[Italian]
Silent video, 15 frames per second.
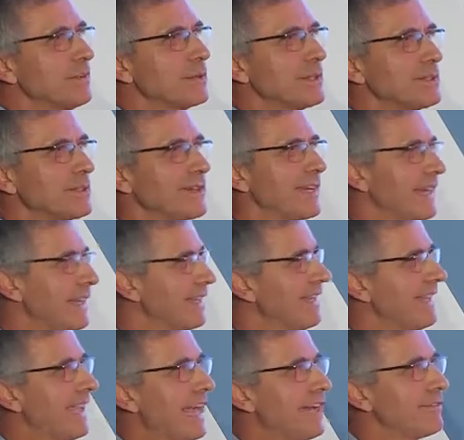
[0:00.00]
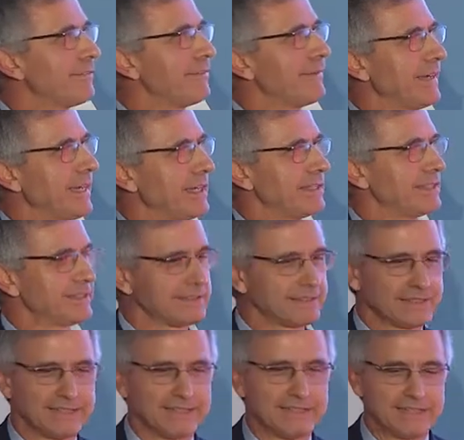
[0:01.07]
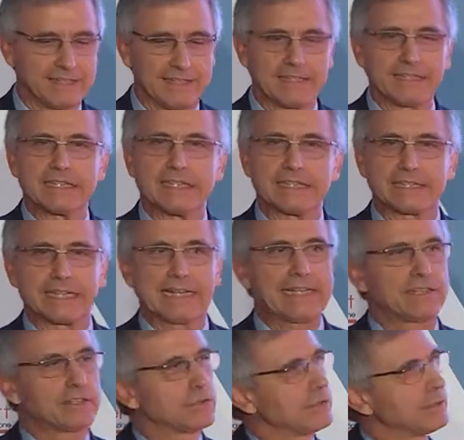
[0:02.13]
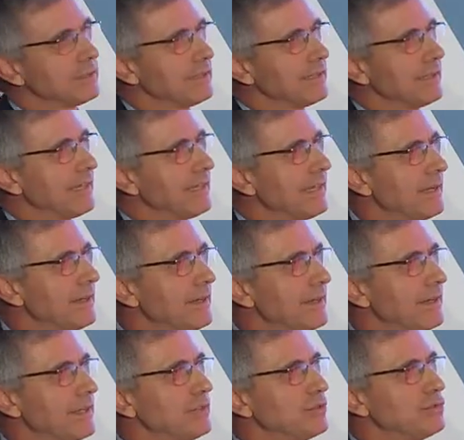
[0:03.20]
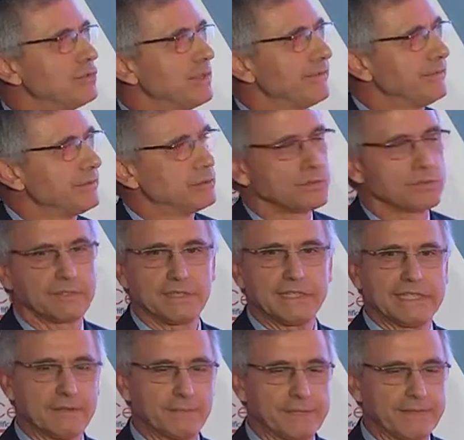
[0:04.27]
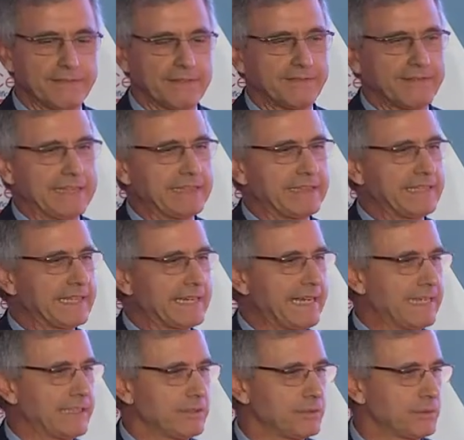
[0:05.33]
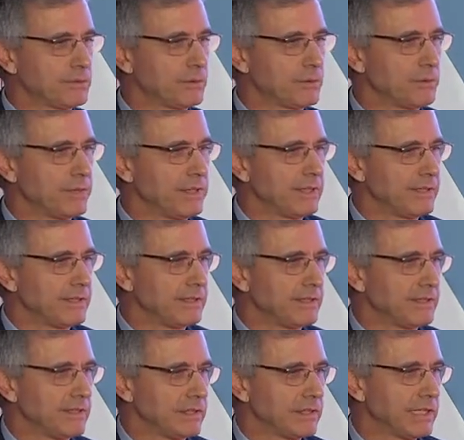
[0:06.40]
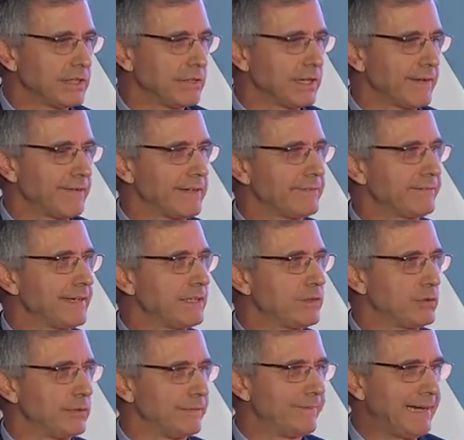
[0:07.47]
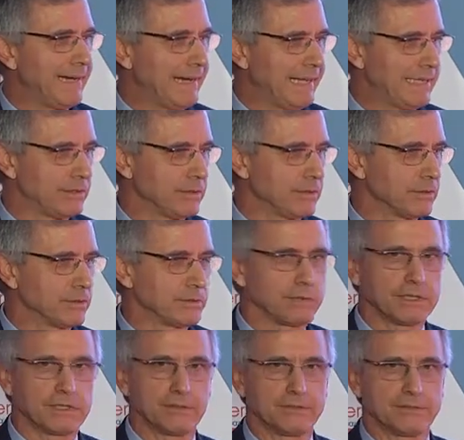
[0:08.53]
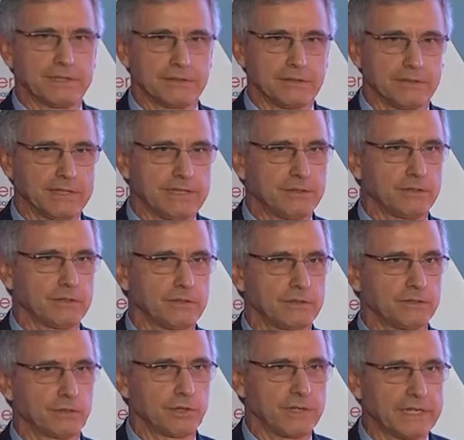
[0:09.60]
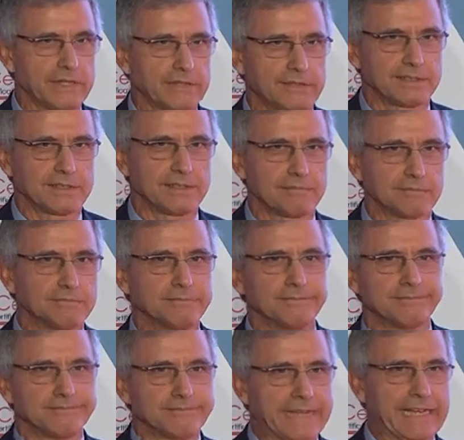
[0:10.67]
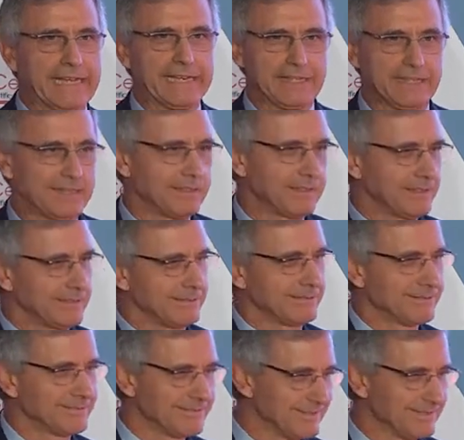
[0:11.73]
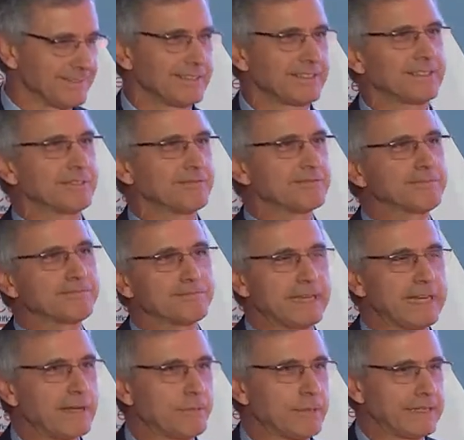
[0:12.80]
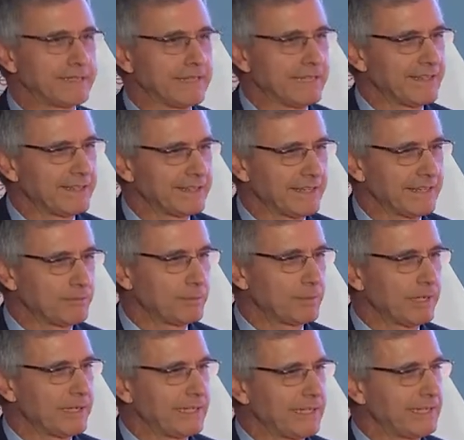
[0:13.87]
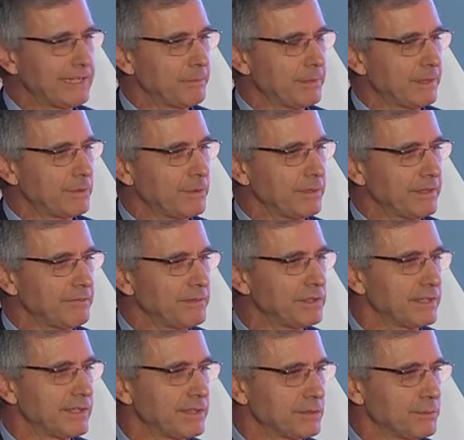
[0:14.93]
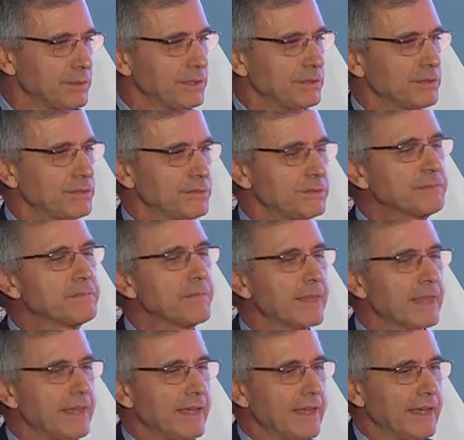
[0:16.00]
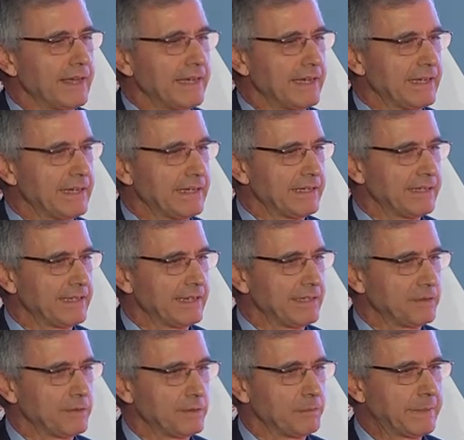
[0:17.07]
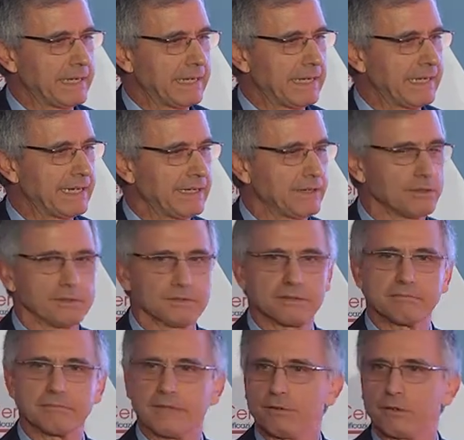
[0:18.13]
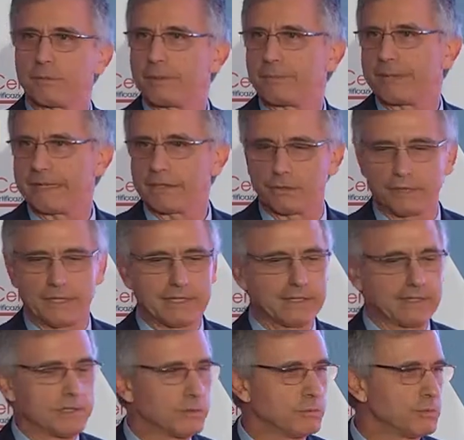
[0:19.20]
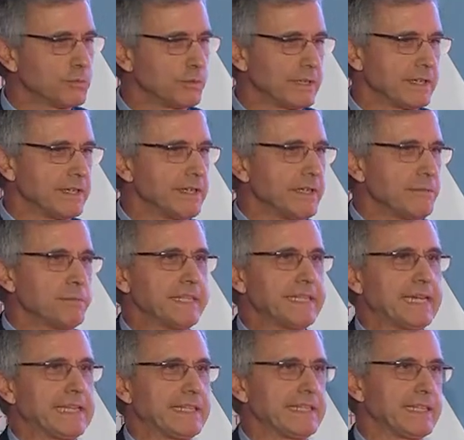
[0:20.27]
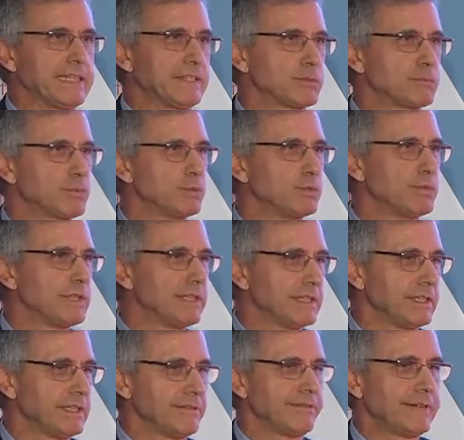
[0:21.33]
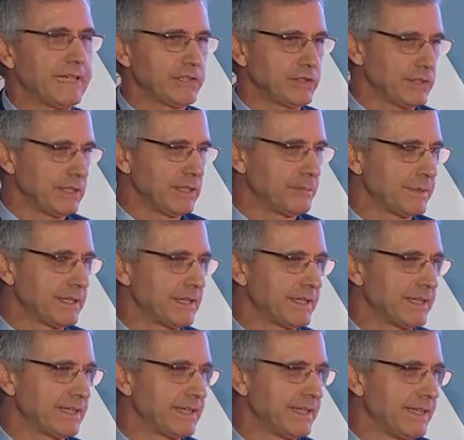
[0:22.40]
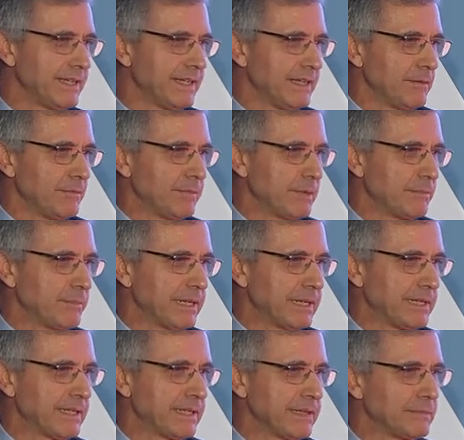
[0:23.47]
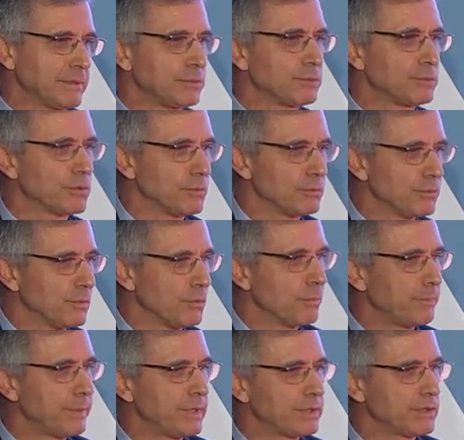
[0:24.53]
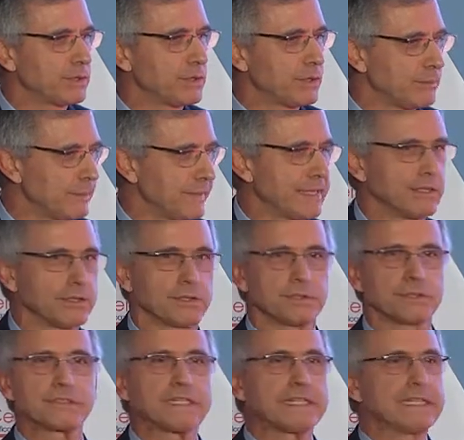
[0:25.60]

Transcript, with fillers: Questo è unfair. Tra l'altro Giustina mi aveva attirato qui dicendo che avrei fatto il balletto, quindi devo fare soltanto sorrisi magari così, bella presenza e, niente parole, invece adesso mi ritrovo a, a dover parlare, non avevo preparato niente. Comunque mi date spunti facili per, per partire. Prima di tutto un piccolo commento.